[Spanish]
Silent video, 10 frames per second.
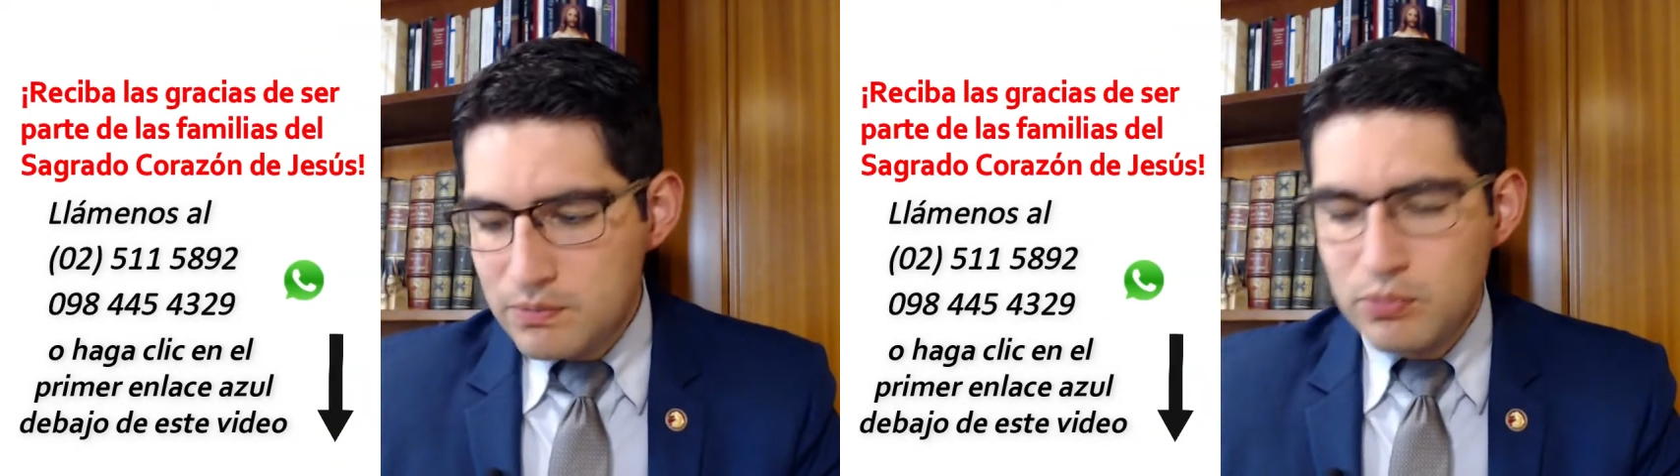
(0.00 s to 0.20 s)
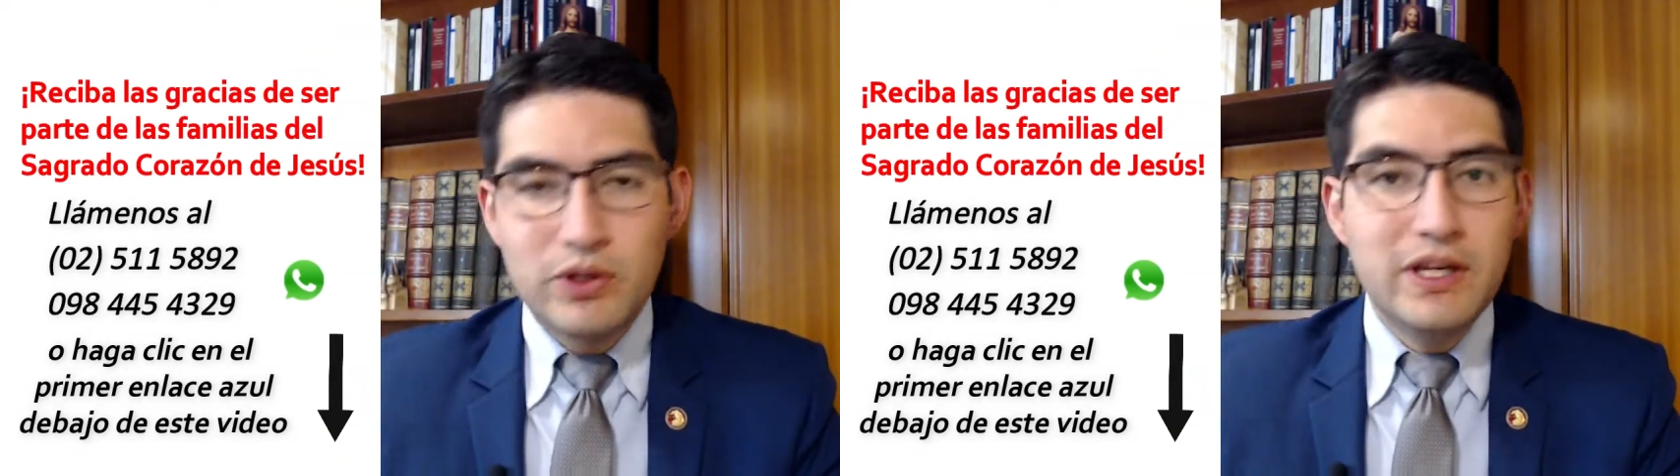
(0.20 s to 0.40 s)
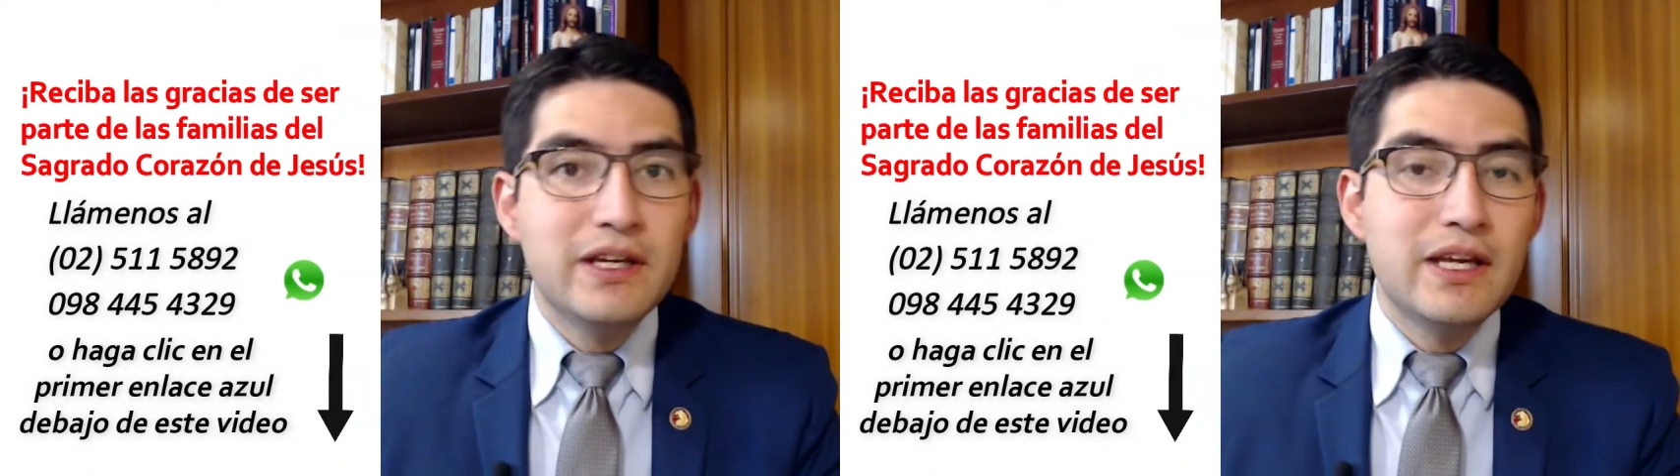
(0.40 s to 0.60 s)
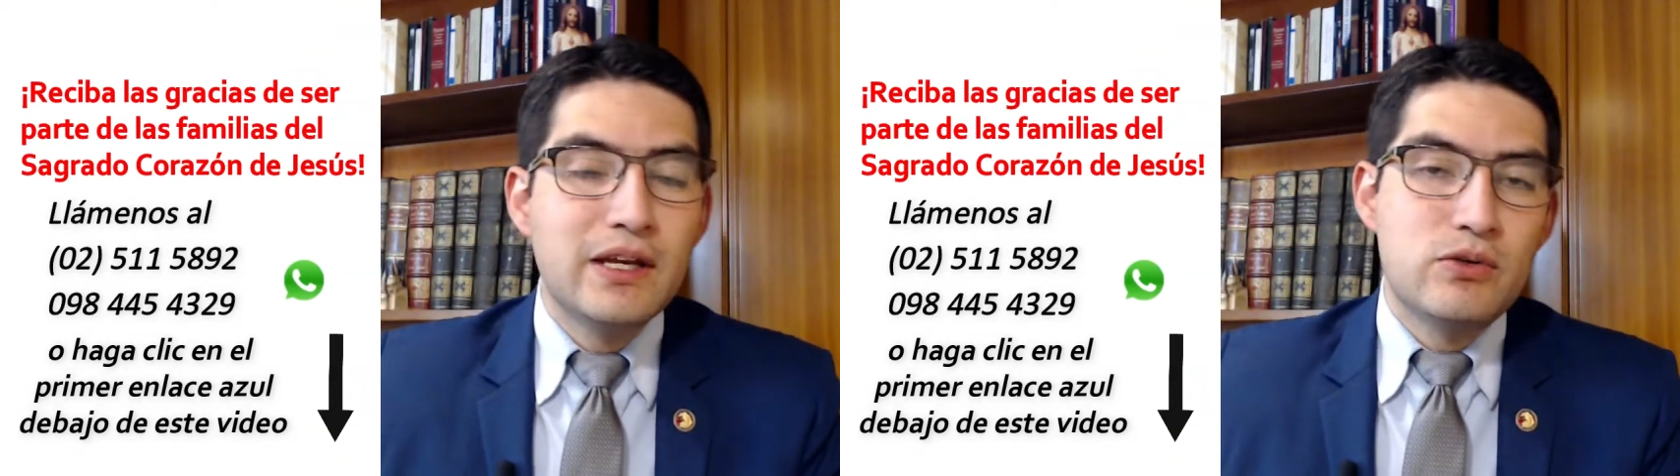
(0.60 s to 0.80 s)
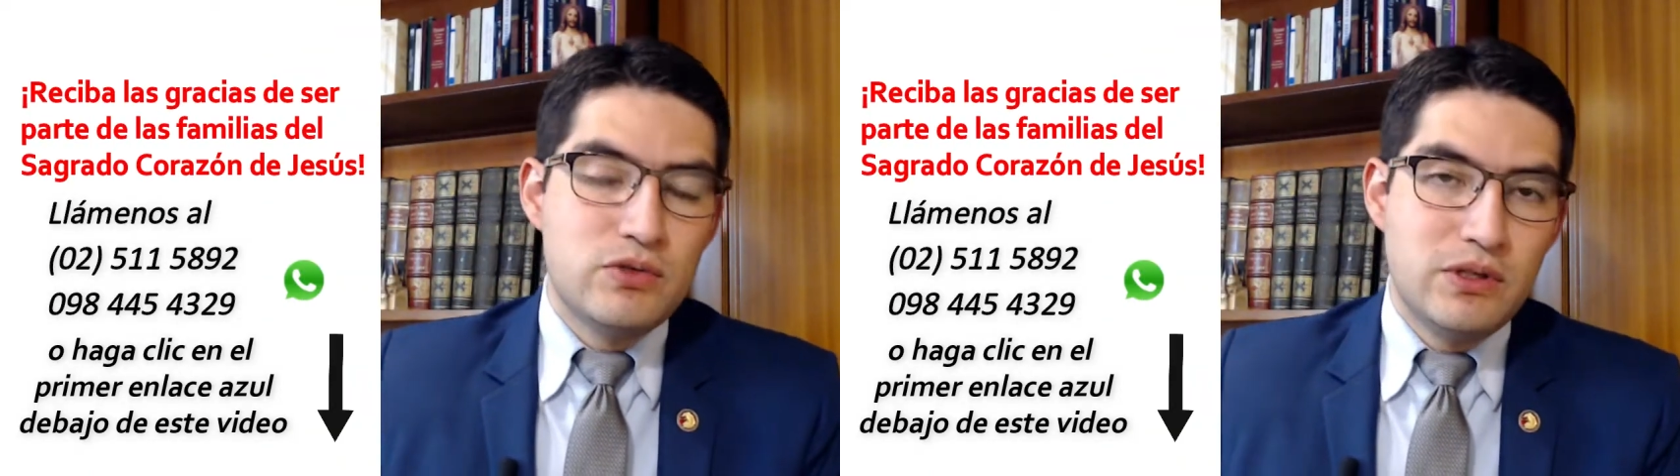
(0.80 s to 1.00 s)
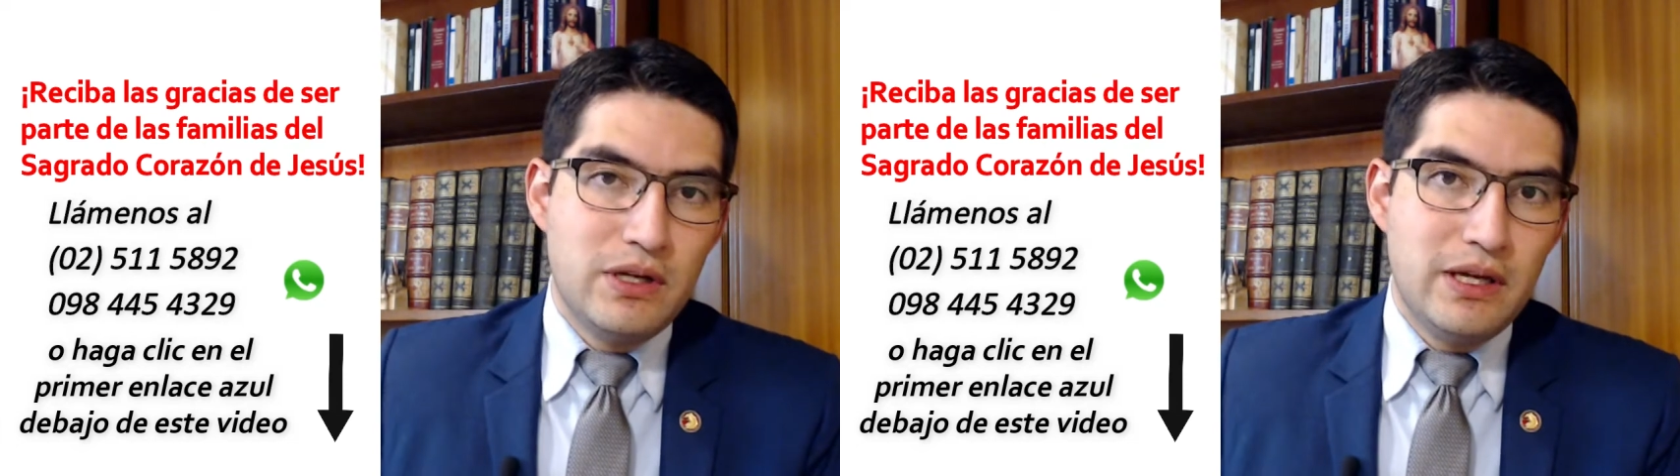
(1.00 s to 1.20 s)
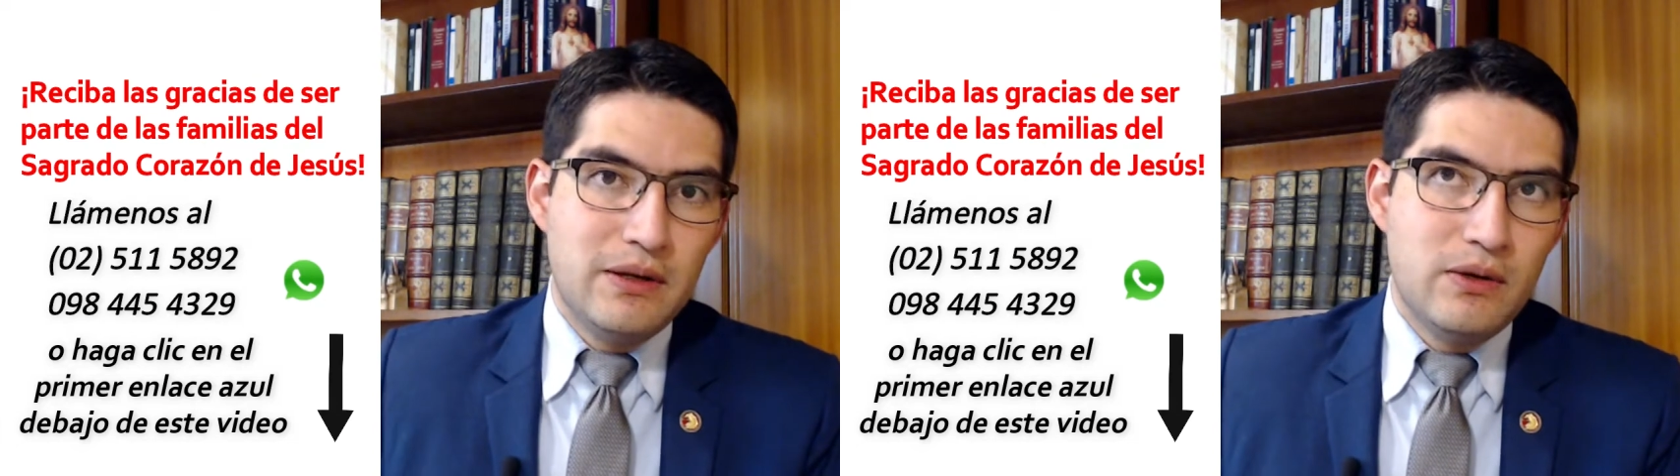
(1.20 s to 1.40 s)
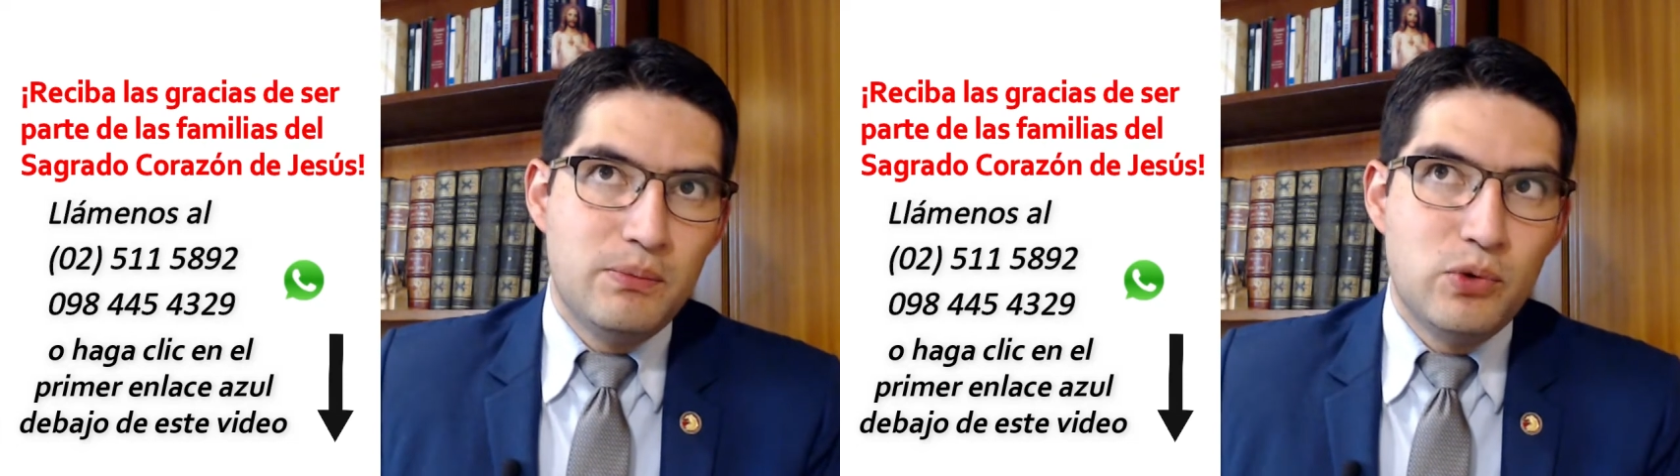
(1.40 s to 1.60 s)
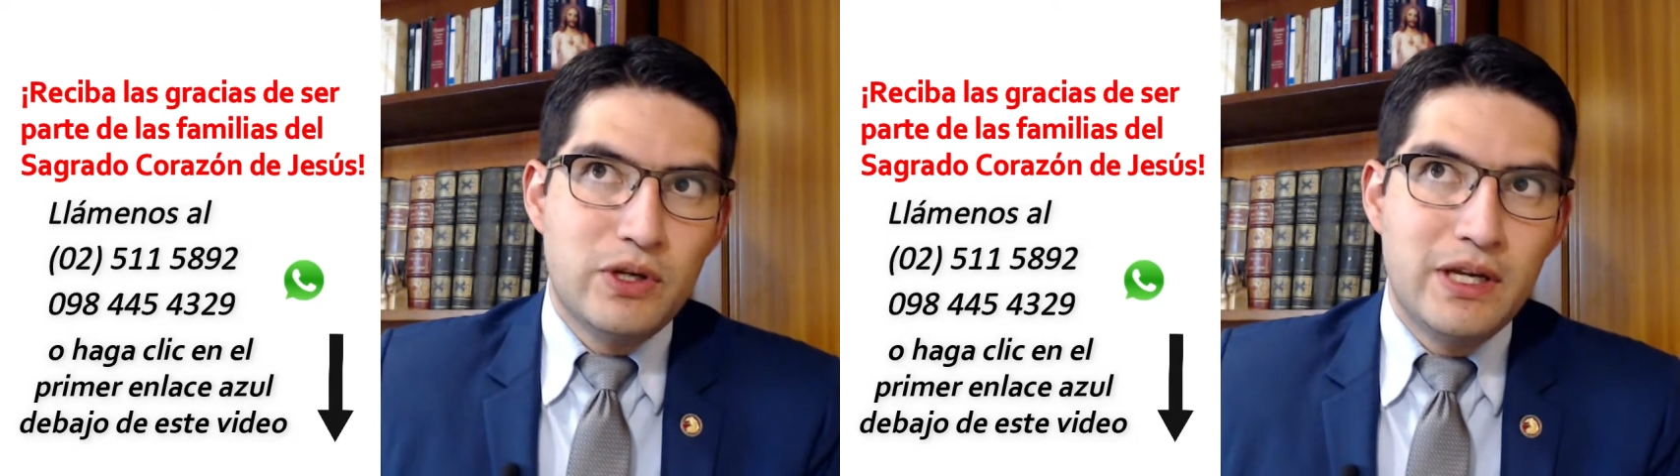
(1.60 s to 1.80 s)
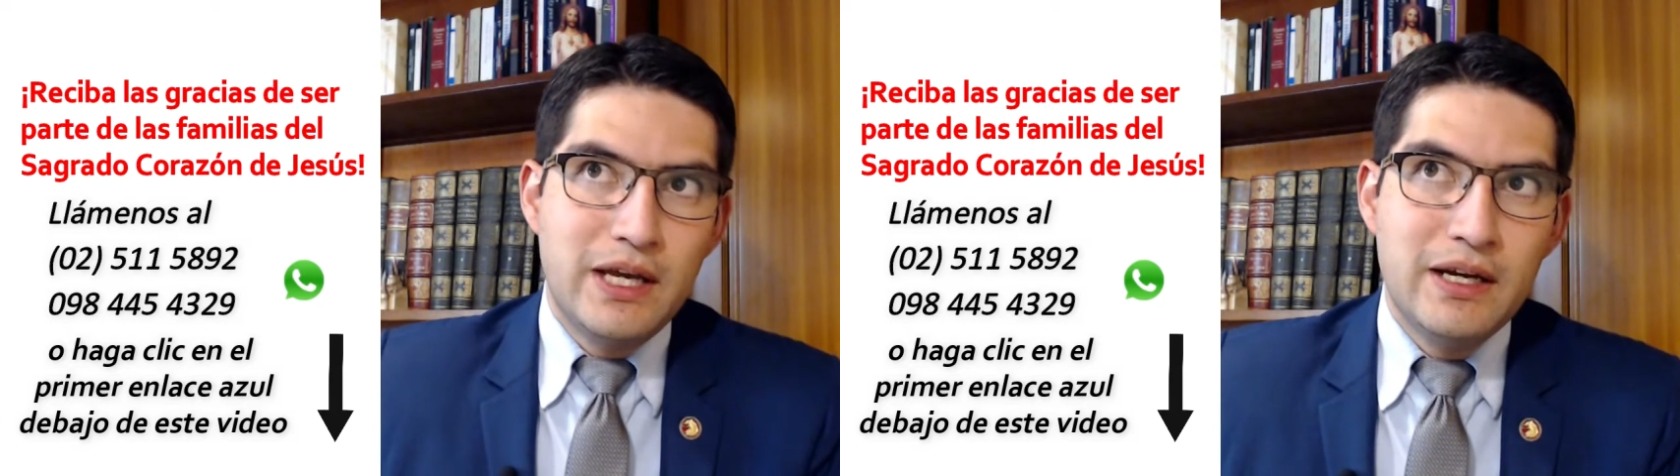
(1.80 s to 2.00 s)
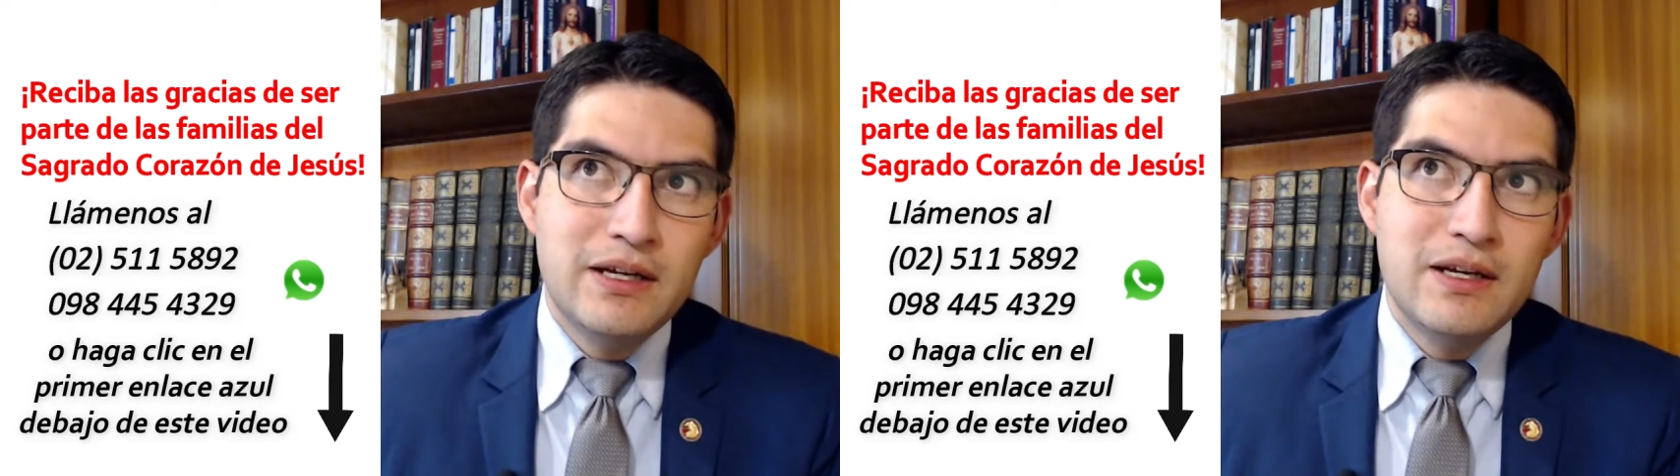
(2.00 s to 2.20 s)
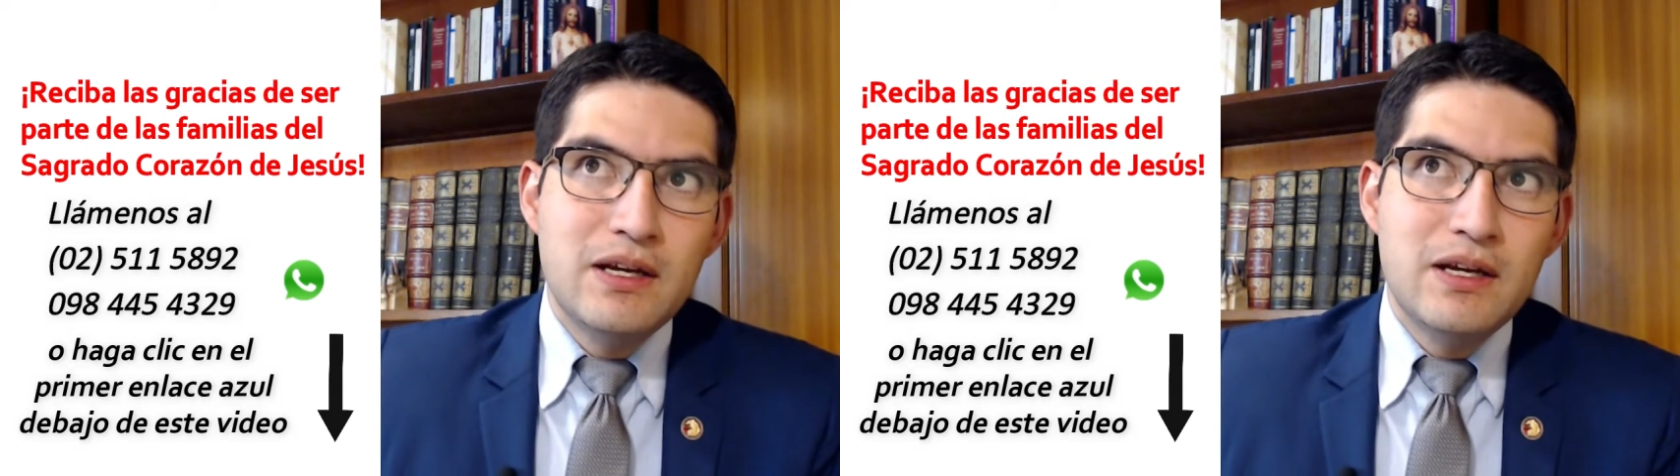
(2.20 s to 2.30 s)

por quién quiere que, por quién